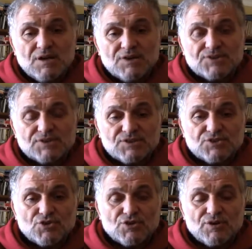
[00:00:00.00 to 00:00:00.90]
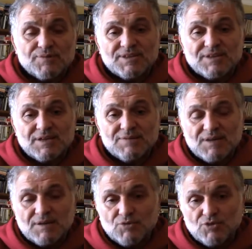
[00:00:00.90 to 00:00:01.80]
Açıkçası çok emin değilim.
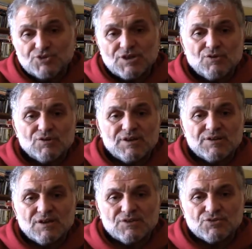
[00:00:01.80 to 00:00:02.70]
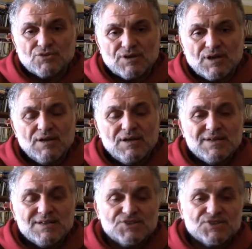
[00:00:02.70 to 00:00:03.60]
Hele bu uçak olayından sonra
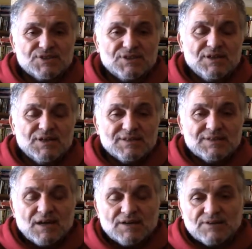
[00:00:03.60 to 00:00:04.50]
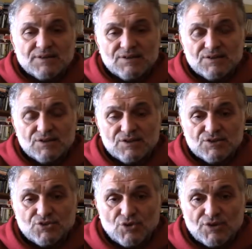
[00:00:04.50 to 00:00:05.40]
işi daha da
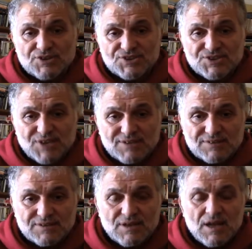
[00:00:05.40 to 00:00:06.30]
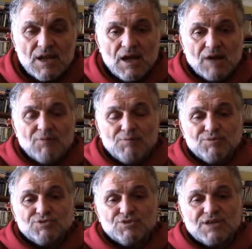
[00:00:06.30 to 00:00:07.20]
zorlaşacaktır. Ama
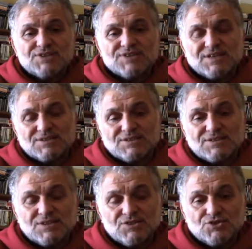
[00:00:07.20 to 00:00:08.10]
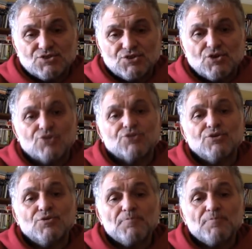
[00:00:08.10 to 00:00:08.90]
bu süre içerisinde şunu gördük.